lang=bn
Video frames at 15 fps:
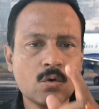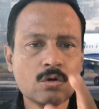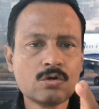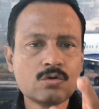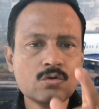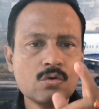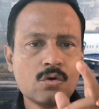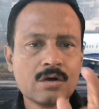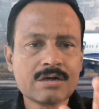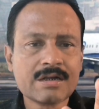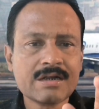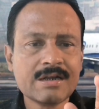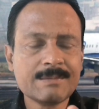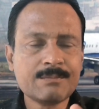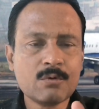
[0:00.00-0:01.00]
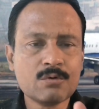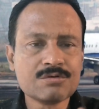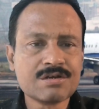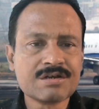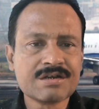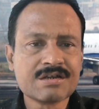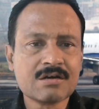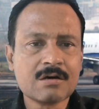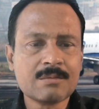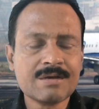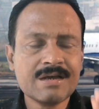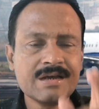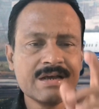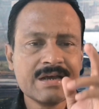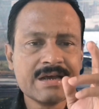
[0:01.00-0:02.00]
ও টু হোটেলে পৌঁছে যেতে
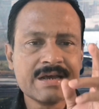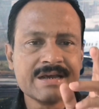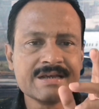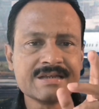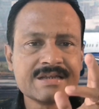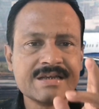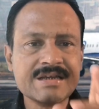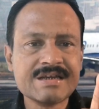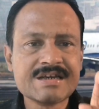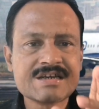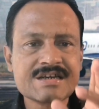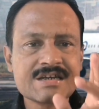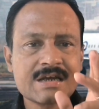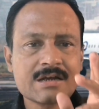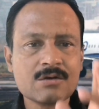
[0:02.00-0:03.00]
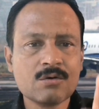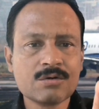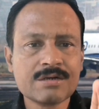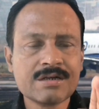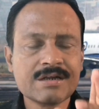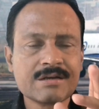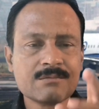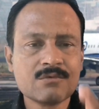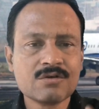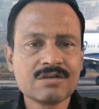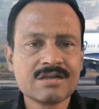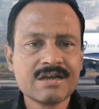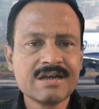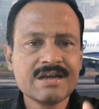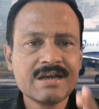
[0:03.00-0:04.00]
হবে এই থ্রি স্টার হোটেলের
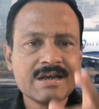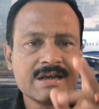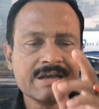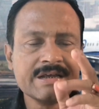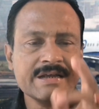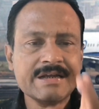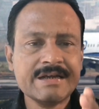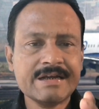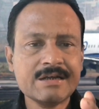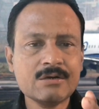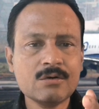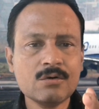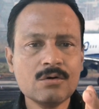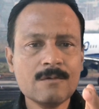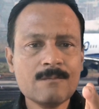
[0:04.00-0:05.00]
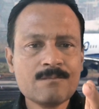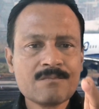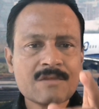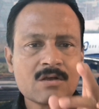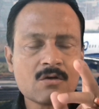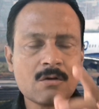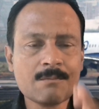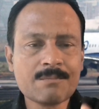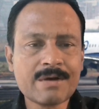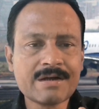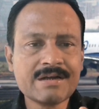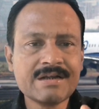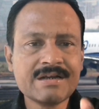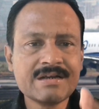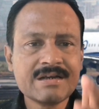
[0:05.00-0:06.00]
মধ্যে ইন্ডিগো
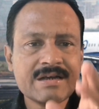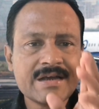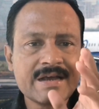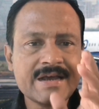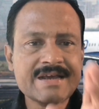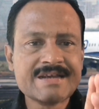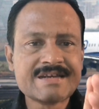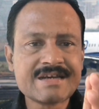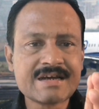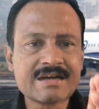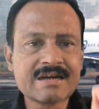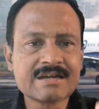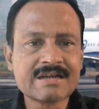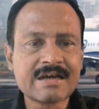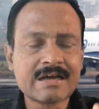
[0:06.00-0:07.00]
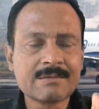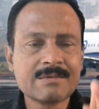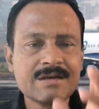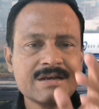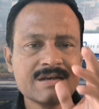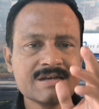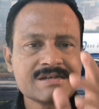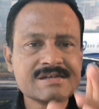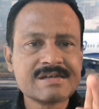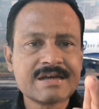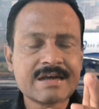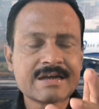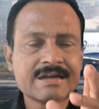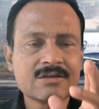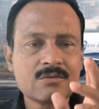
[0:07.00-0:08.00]
কোম্পানির এইচাররা থাকবে
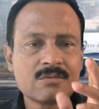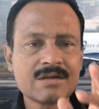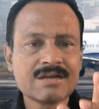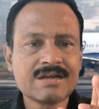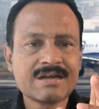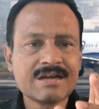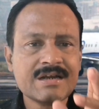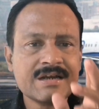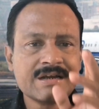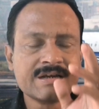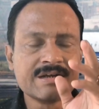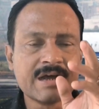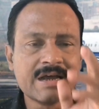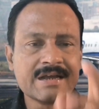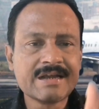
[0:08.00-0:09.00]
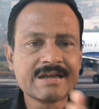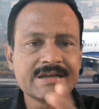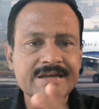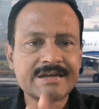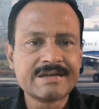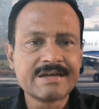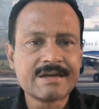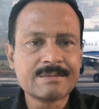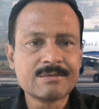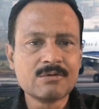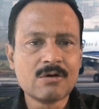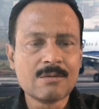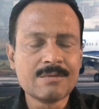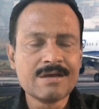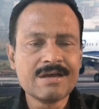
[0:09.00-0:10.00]
সেখানে তোমাদের ডাইরেক্ট ইন্টারভিউ
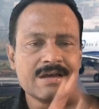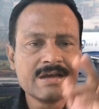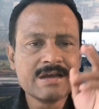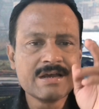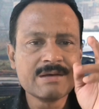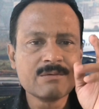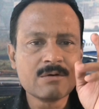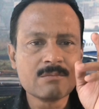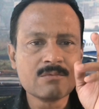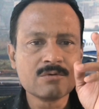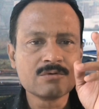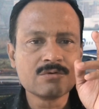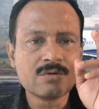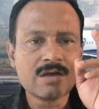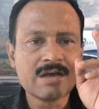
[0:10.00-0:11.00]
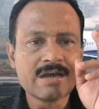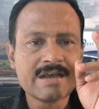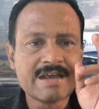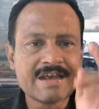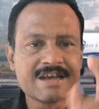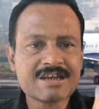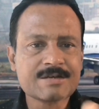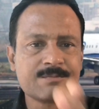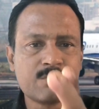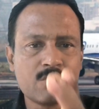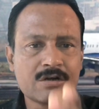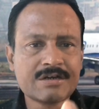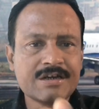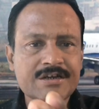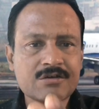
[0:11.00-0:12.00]
হবে এবং বন্ধুরা এ
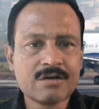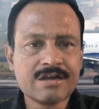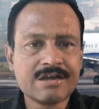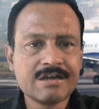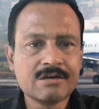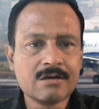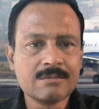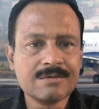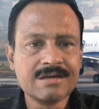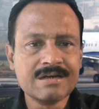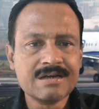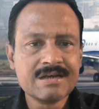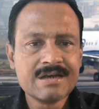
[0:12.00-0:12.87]
স্পটে জয়নিং হবে